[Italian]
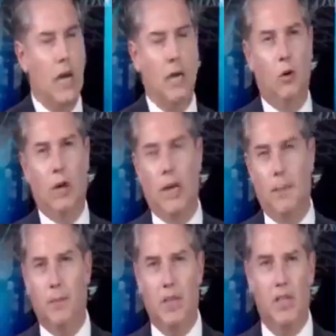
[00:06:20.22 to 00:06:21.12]
Allora,
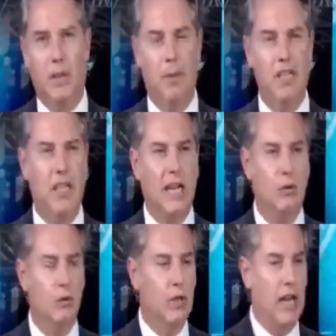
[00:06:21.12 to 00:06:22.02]
si è
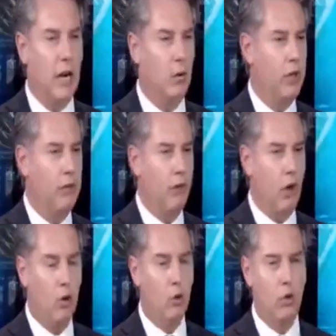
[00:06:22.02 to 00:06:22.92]
passato da un
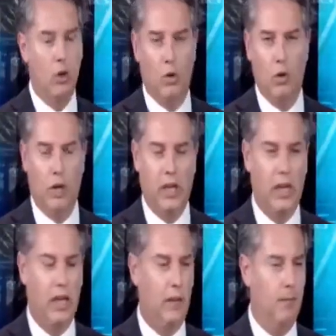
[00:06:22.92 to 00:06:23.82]
involucro
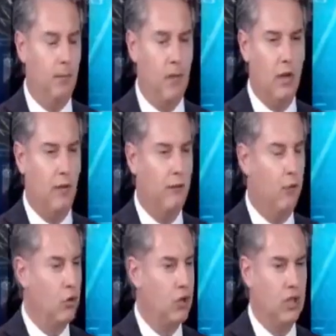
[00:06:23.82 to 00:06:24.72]
che mh,
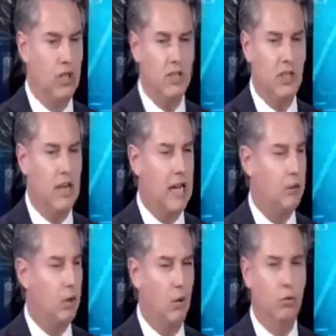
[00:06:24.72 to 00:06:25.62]
fosse
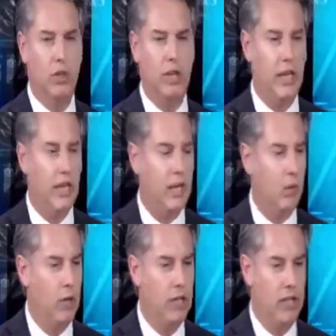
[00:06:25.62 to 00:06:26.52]
destinato a contenere
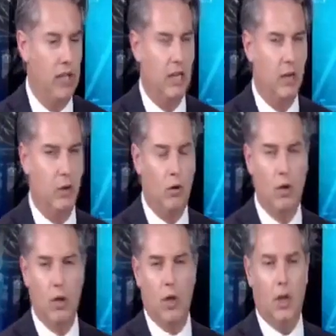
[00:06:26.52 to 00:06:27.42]
quelli che erano
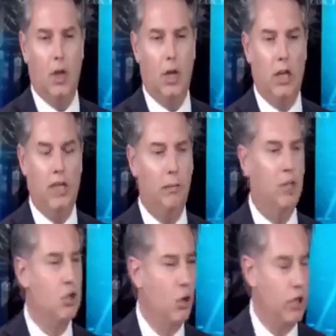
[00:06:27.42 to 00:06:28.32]
eh, i
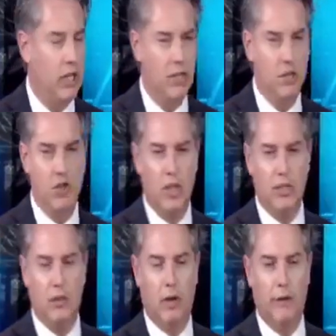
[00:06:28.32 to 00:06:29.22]
bisogni e le
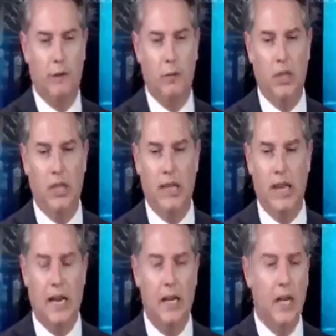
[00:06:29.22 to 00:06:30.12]
esigenze di una
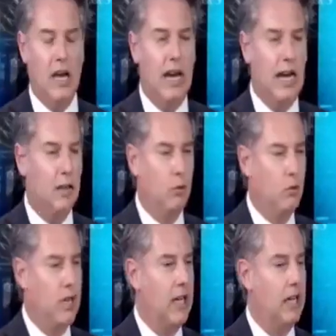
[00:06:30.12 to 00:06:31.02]
famiglia
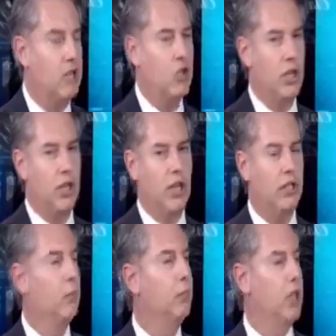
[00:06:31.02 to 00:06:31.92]
ad una
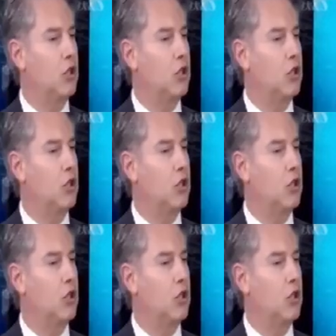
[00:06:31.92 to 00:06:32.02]
ricerca di un